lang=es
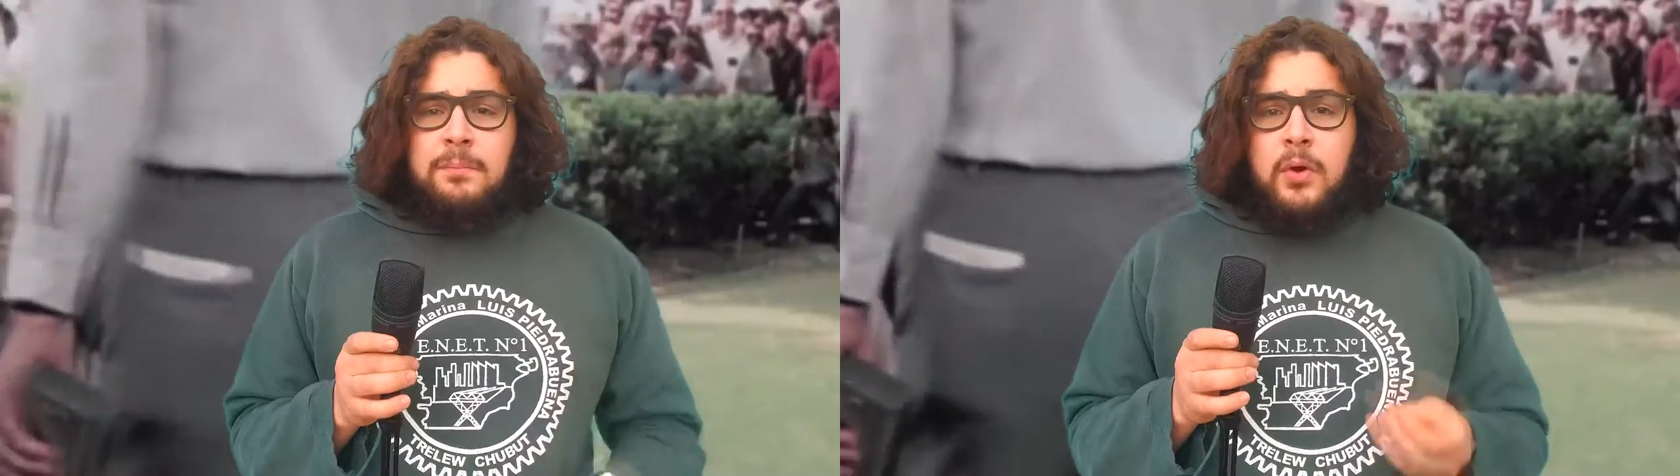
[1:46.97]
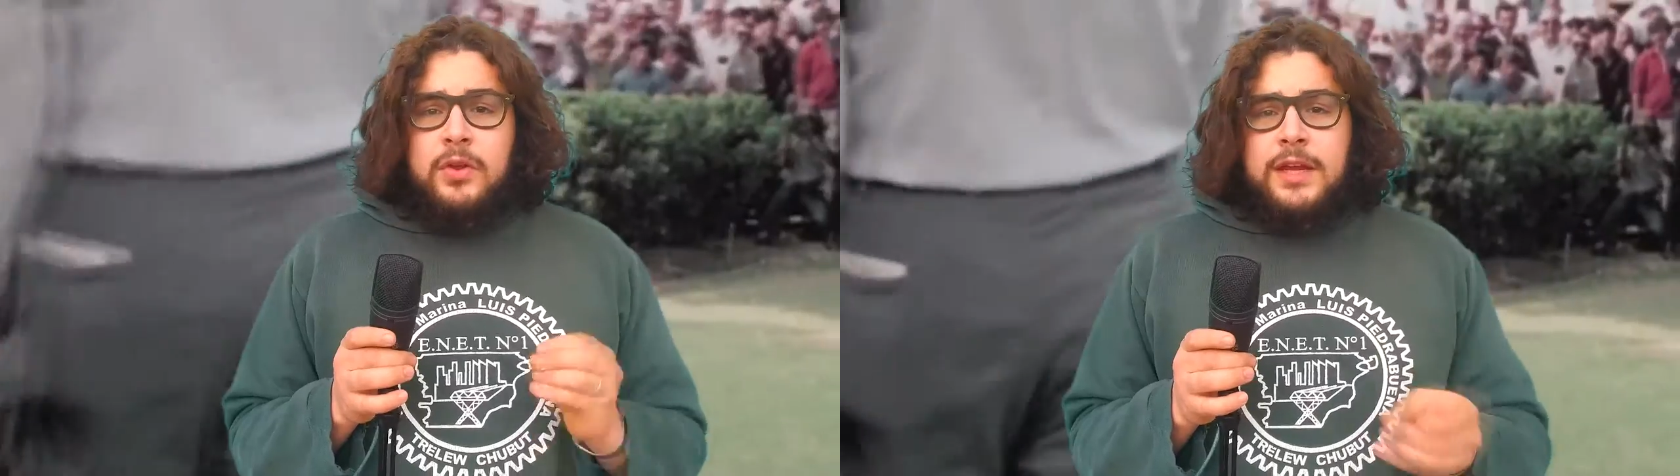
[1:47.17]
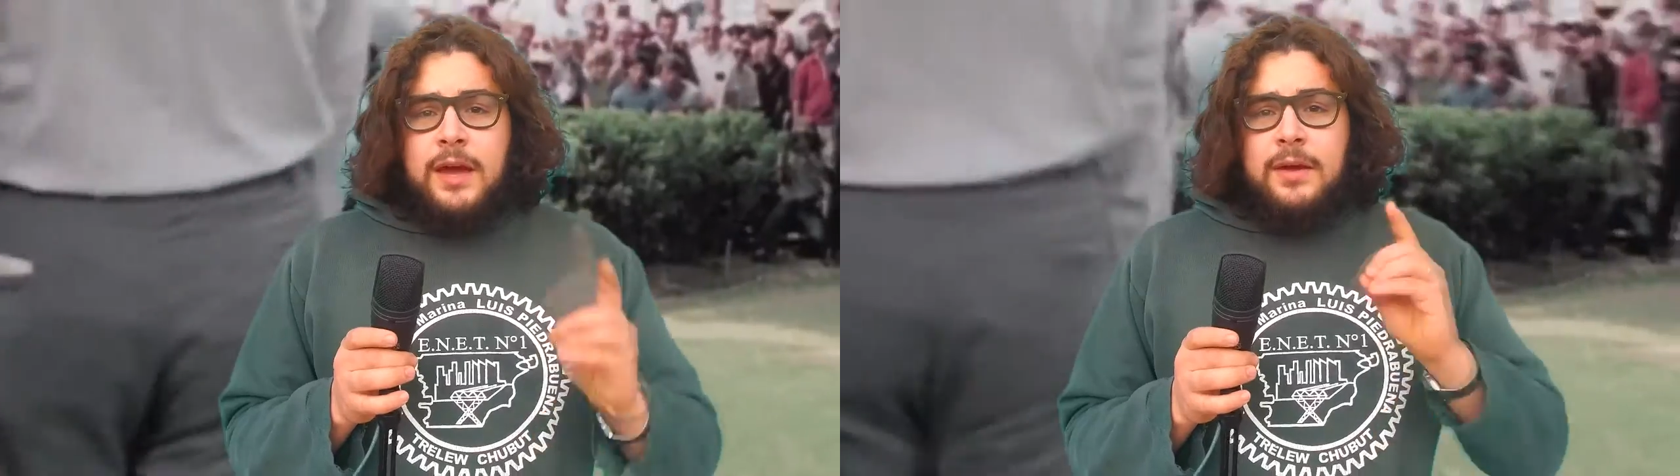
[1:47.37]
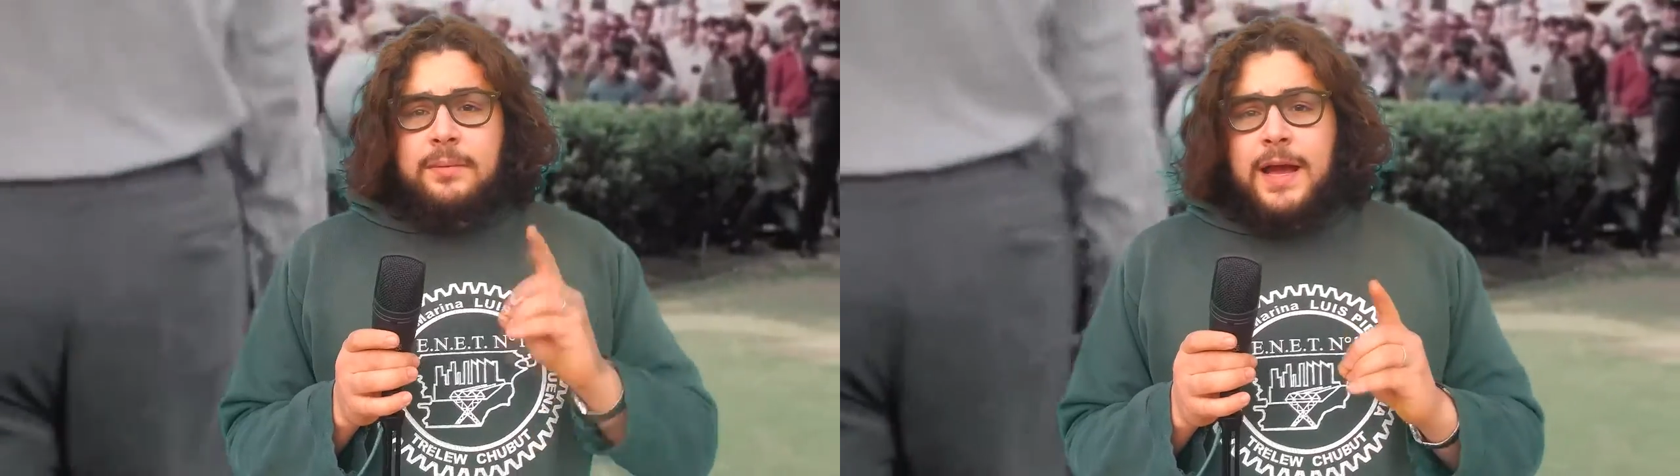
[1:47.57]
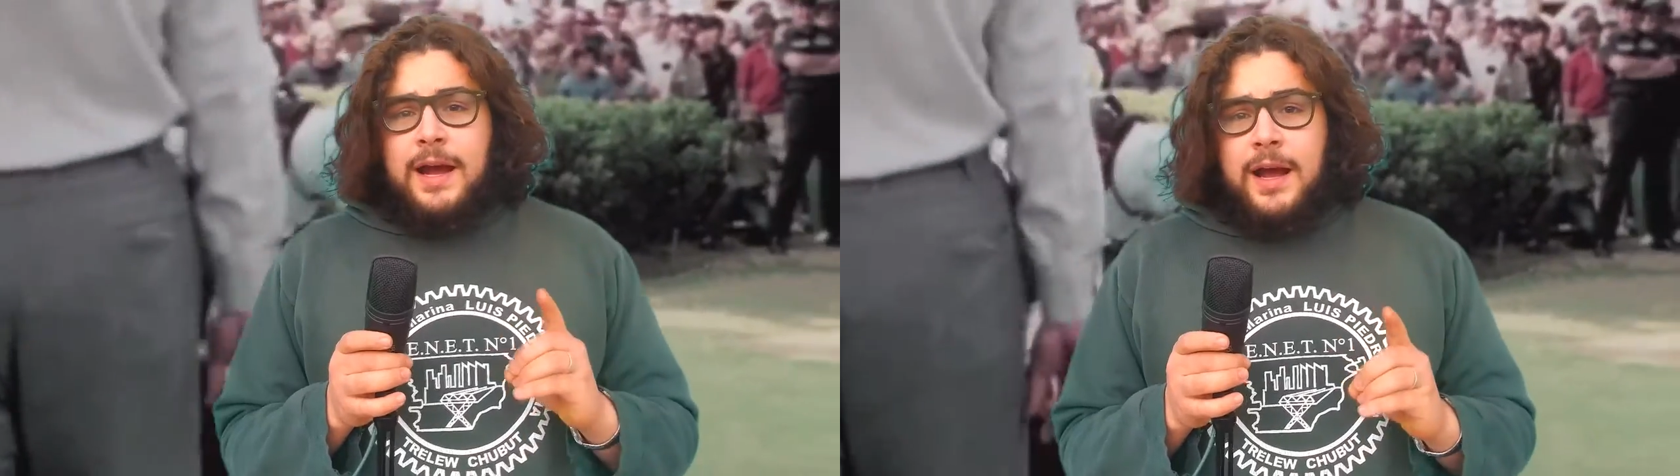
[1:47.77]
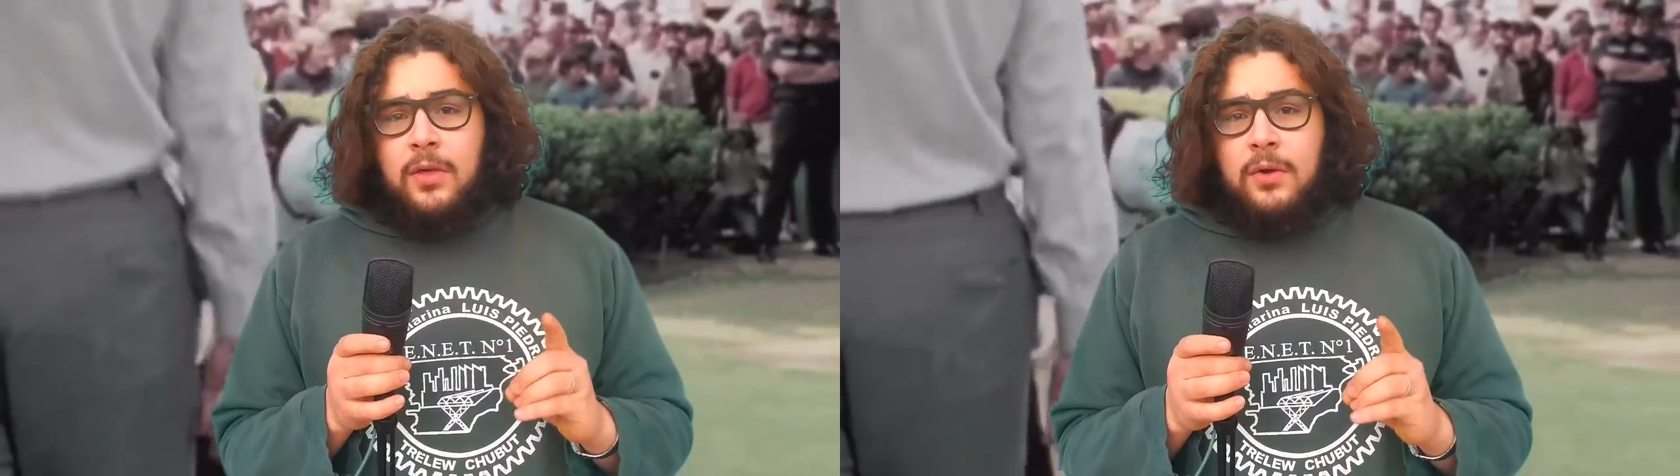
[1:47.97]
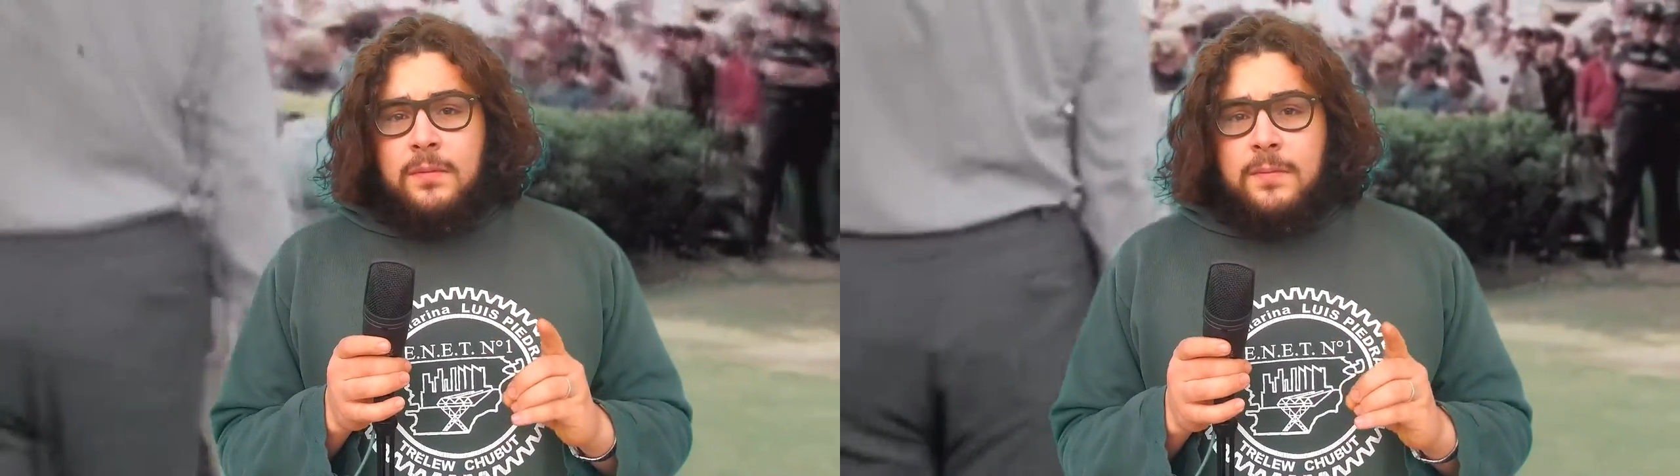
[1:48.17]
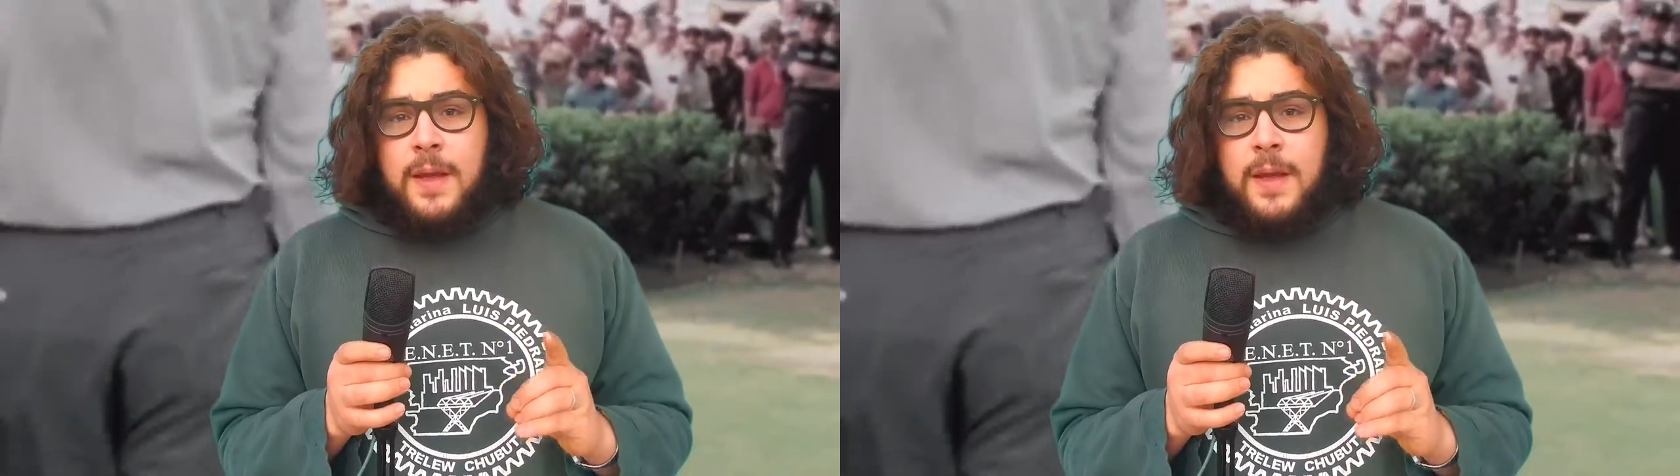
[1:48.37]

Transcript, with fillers: podría haber viajado